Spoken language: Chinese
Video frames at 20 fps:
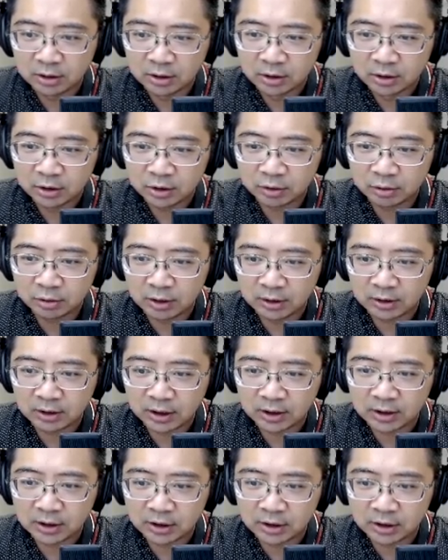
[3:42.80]
十五号大
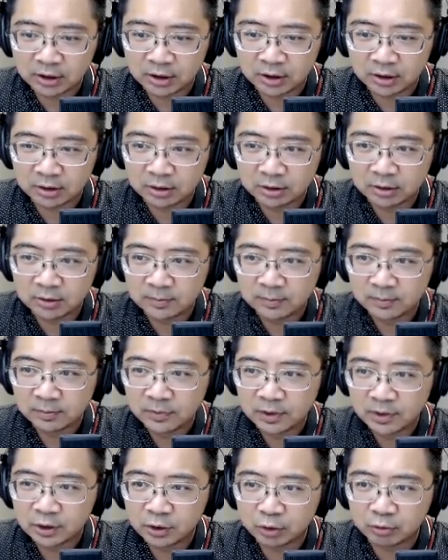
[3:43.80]
概在这。
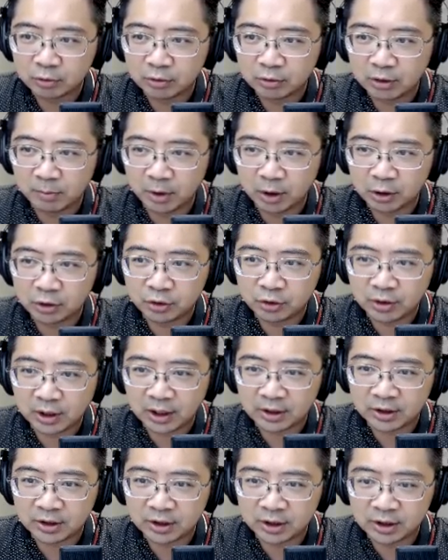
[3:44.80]
十五号 merge 大
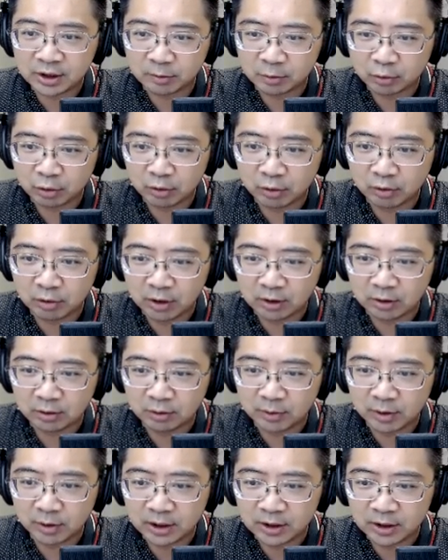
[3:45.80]
概是一个什么状况？我
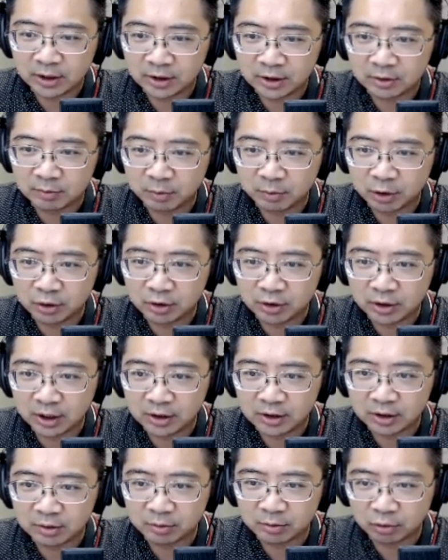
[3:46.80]
们要看一下是 merge 大概
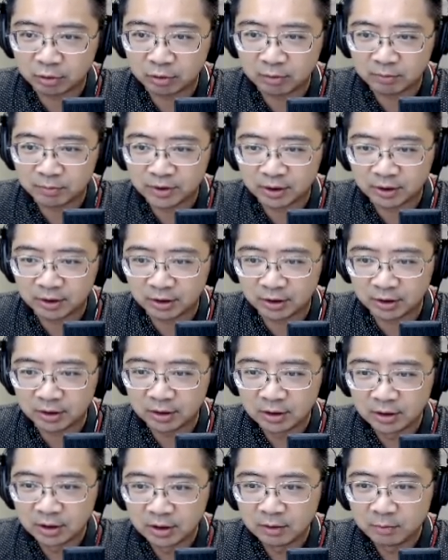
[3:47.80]
是什么状况，不晓得。
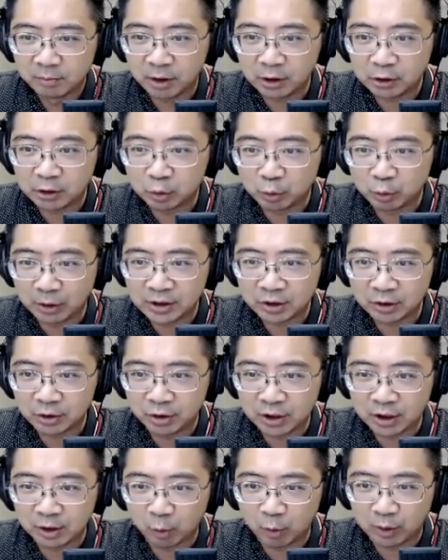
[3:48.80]
merge 完之后有
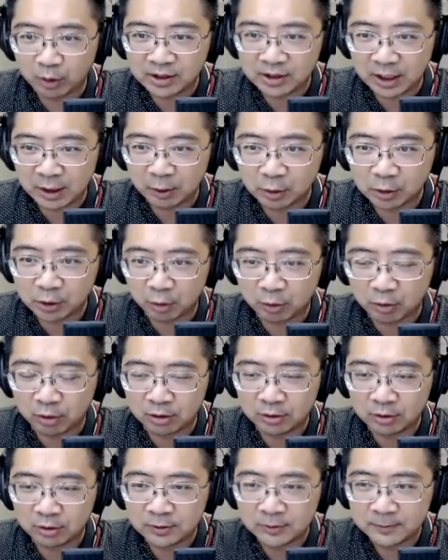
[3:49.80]
可能往下走、
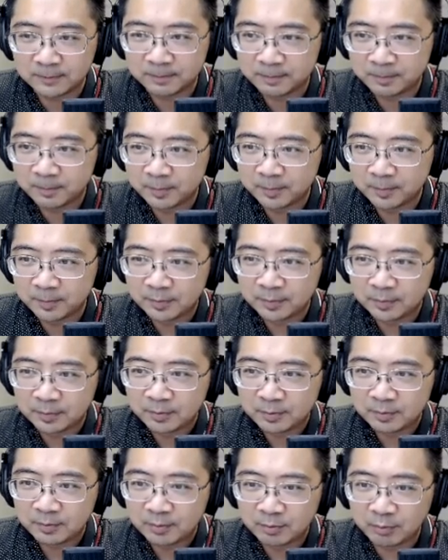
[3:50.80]

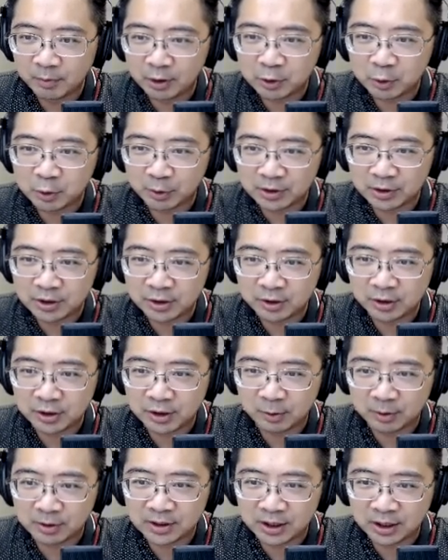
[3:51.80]
哦、，merge 完之后有可
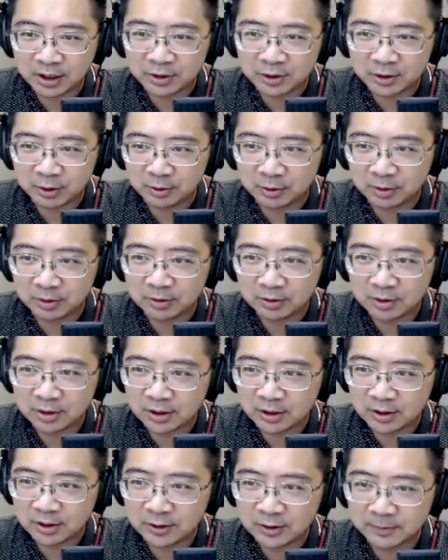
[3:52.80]
能往下走，这
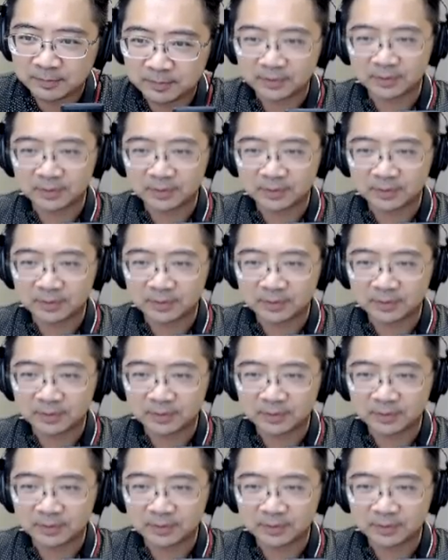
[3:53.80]
个